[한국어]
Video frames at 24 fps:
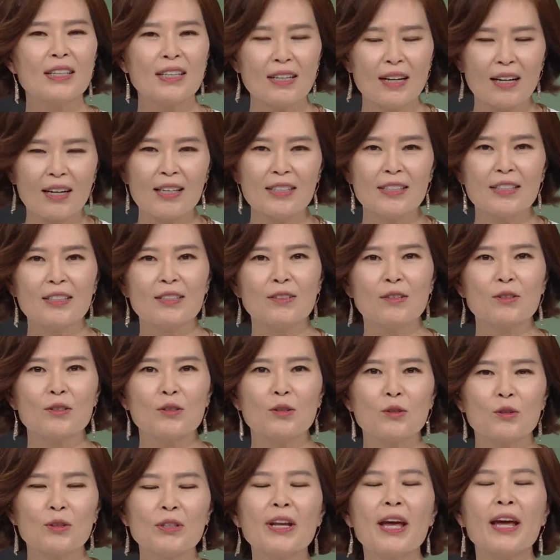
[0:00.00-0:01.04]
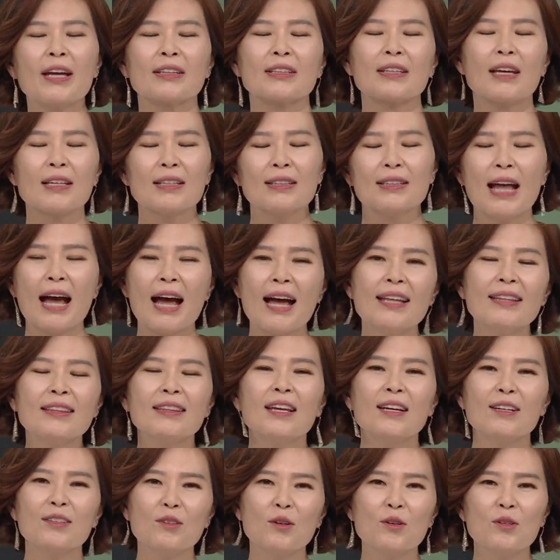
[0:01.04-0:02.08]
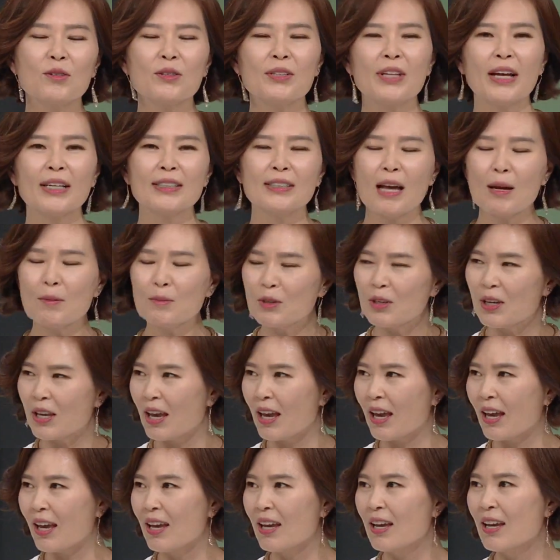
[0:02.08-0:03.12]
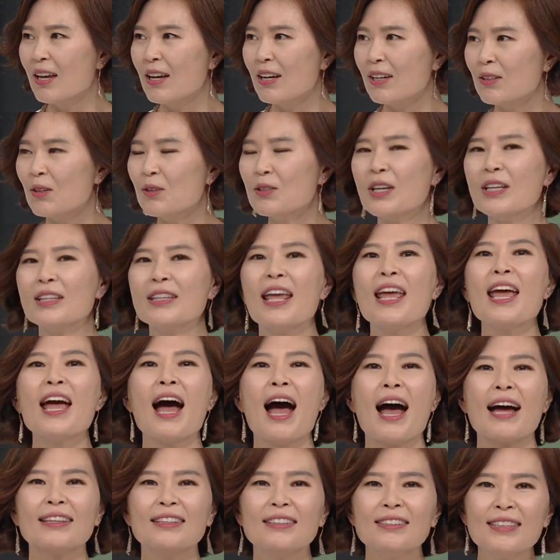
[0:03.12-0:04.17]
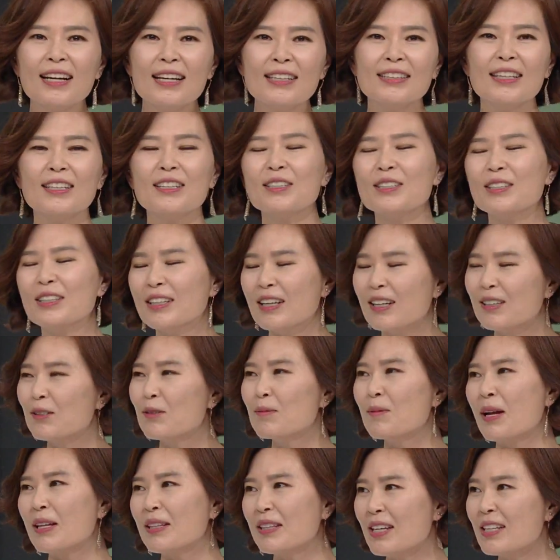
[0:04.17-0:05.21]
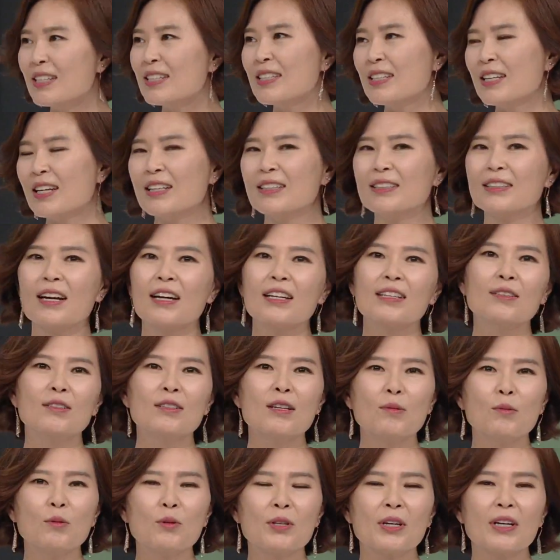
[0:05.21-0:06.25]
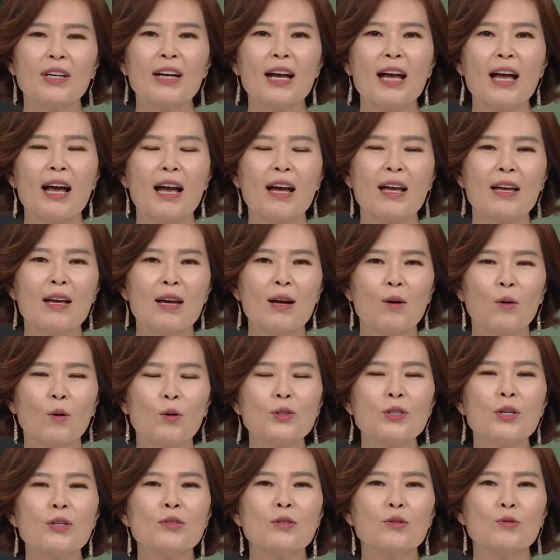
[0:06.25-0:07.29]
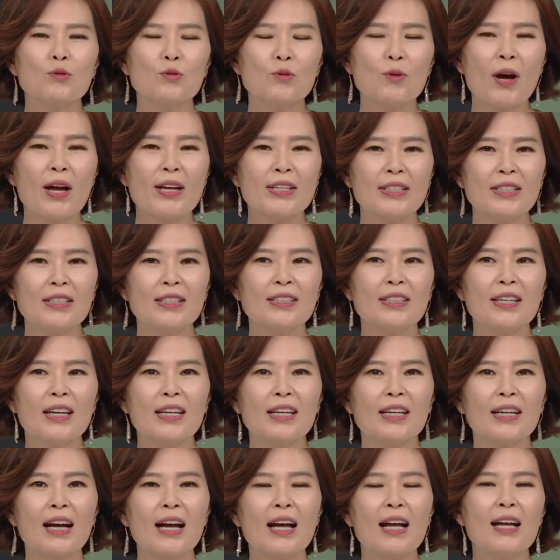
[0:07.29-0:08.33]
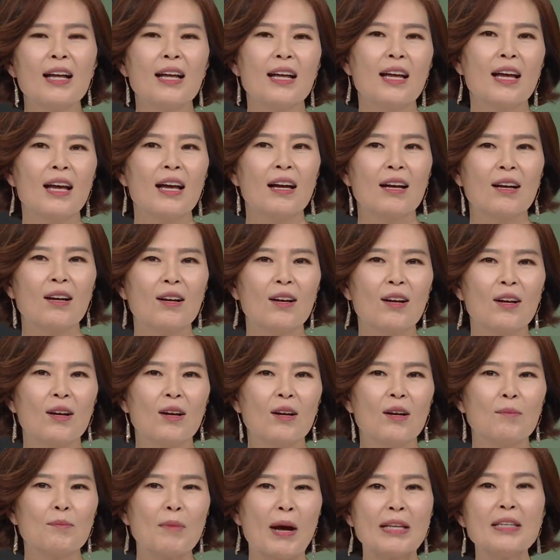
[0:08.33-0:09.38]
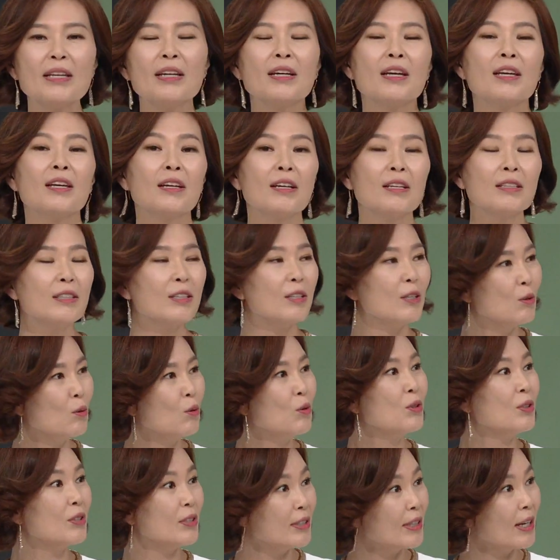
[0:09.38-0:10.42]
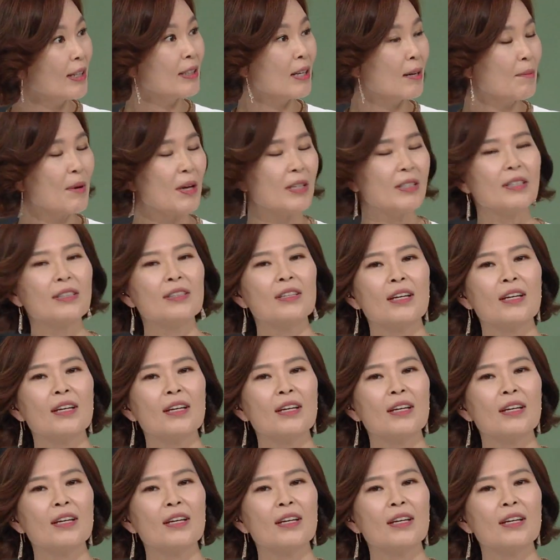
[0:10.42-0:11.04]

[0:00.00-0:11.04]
생각하시는 거죠. 그래, 나한테 그러는 건 내가 참을게. 음. 그런데 내 아들한테는 네가 그러면 안 되지. 그러니까 음. 이러다 보니까 오셔서 주로 하시는 얘기가 어, 만약에 이게 이제 이혼을 상담하실